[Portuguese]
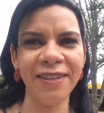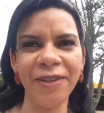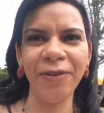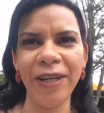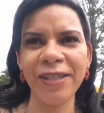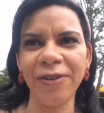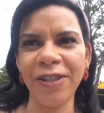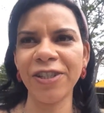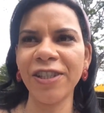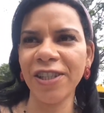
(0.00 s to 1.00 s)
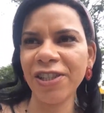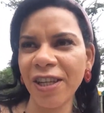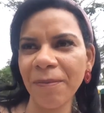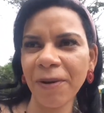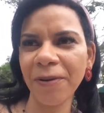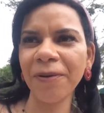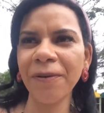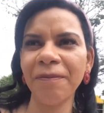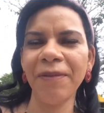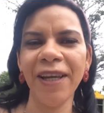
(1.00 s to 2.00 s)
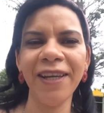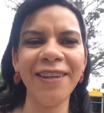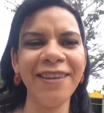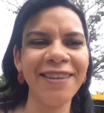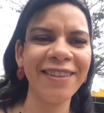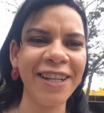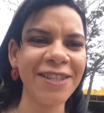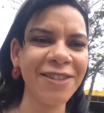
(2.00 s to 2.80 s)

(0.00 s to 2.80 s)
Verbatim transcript: um restaurante típico, bem.